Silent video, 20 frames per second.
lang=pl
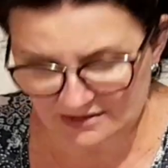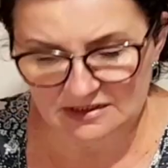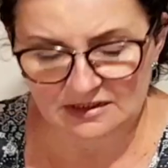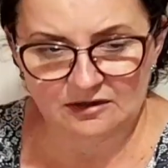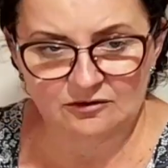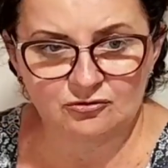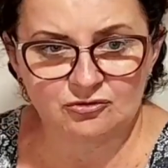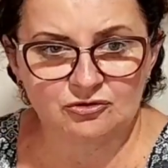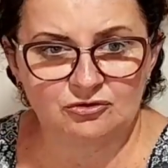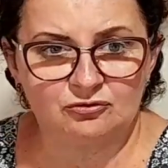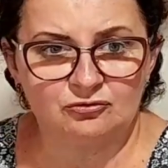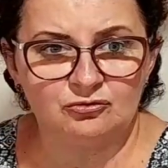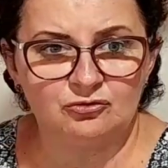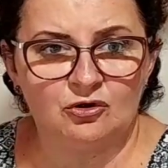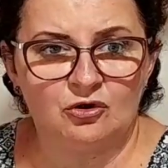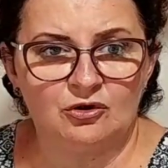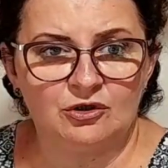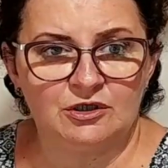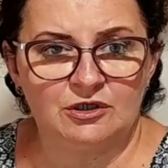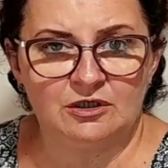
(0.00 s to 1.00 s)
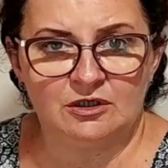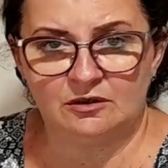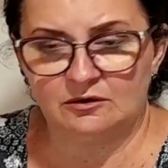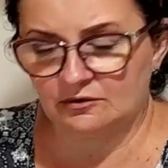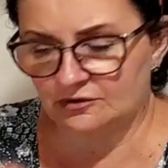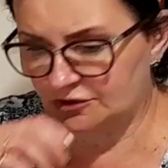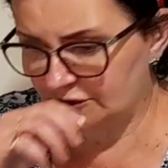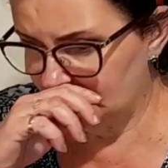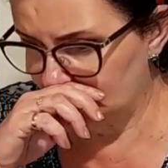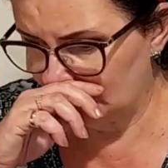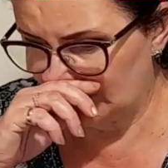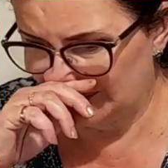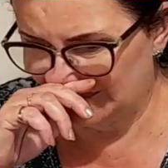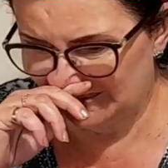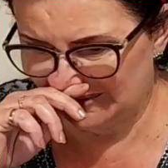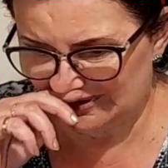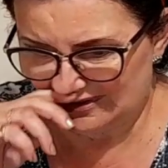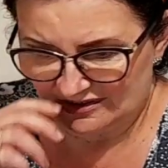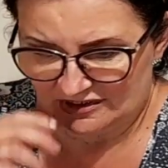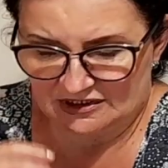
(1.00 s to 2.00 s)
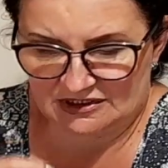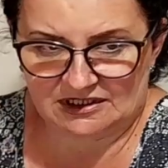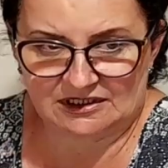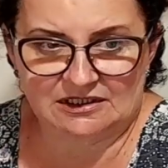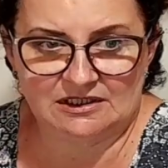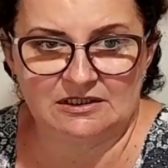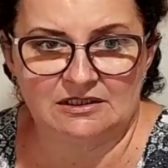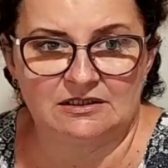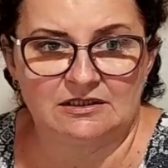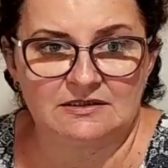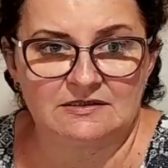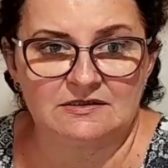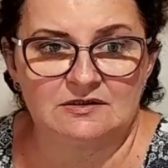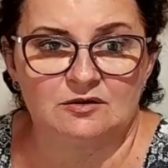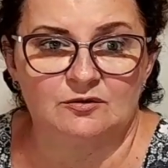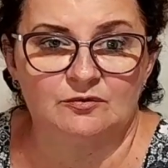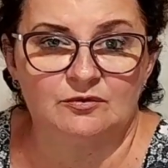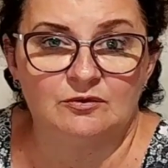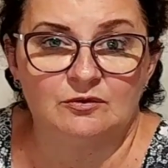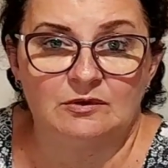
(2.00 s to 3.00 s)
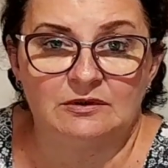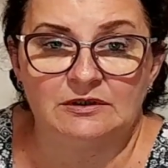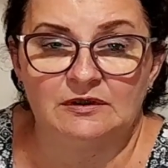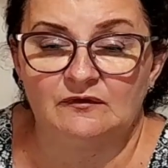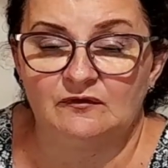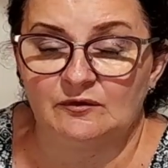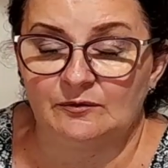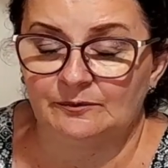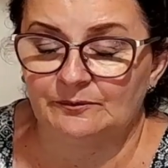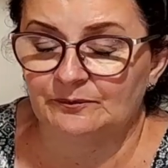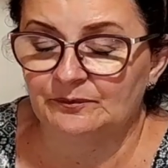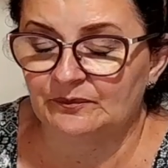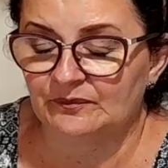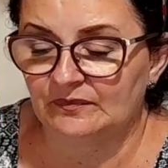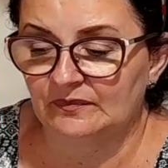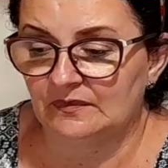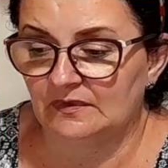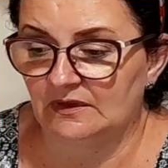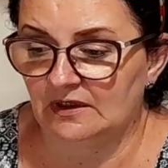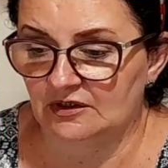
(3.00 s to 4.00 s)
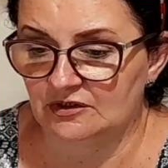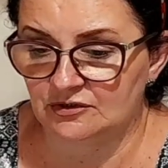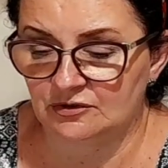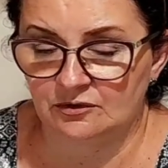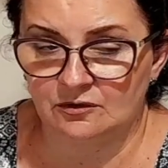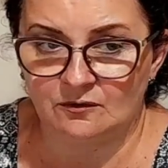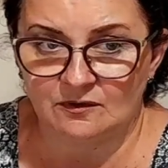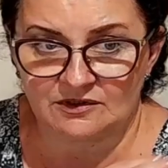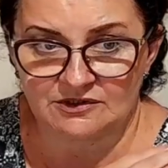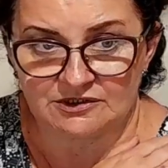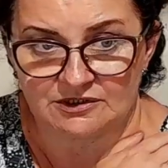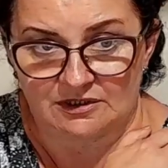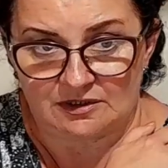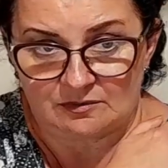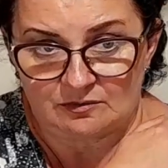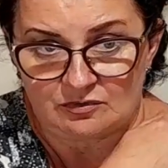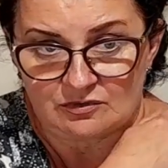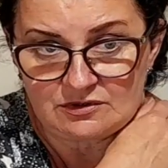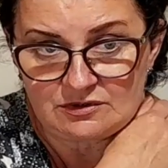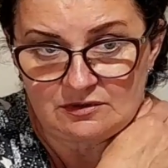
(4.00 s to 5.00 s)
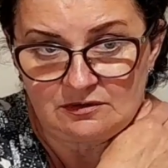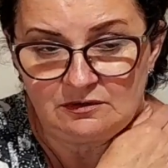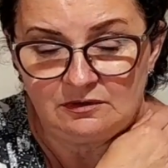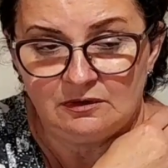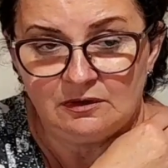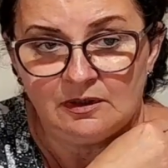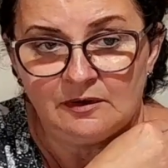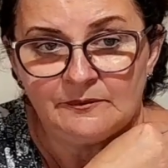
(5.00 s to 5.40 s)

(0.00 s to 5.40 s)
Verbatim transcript: Ja już długo jej nie nosiłam i ona się taka jakaś zrobiła, nie wiem, naciągła się albo co.